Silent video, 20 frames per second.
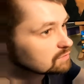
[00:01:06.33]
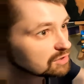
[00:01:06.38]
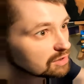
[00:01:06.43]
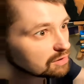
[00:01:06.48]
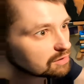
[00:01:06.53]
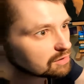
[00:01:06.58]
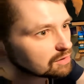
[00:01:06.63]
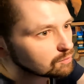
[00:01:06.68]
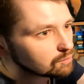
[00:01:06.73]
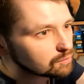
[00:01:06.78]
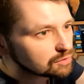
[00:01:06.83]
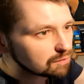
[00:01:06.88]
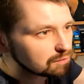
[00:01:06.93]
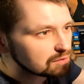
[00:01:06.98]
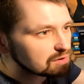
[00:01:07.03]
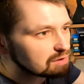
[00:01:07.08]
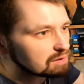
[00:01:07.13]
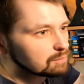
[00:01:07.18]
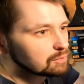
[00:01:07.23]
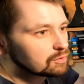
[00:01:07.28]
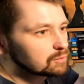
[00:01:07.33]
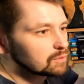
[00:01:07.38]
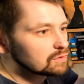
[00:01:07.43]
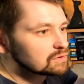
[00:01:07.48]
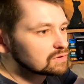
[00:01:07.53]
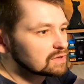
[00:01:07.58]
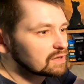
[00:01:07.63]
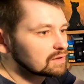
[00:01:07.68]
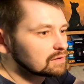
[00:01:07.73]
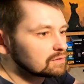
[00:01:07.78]
Dzięki temu możemy sobie
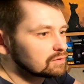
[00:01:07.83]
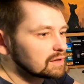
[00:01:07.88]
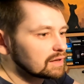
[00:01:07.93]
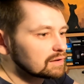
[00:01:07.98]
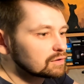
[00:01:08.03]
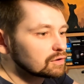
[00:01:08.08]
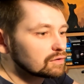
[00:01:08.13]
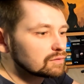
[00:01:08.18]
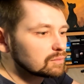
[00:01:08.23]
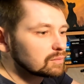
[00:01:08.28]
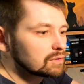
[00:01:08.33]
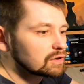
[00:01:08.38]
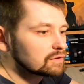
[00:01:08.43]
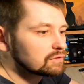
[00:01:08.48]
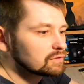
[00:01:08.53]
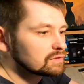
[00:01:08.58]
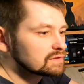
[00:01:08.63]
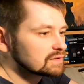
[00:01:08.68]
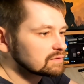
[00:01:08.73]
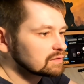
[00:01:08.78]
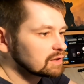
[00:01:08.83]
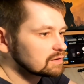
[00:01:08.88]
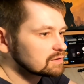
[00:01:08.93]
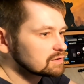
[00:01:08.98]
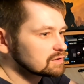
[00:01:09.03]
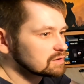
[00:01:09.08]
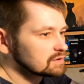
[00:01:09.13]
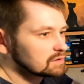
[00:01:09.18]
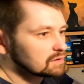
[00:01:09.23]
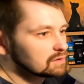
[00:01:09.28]
podpiąć taki dodatkowy mikrofon
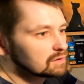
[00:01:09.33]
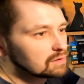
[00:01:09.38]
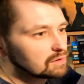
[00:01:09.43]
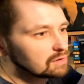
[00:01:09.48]
zewnętrzny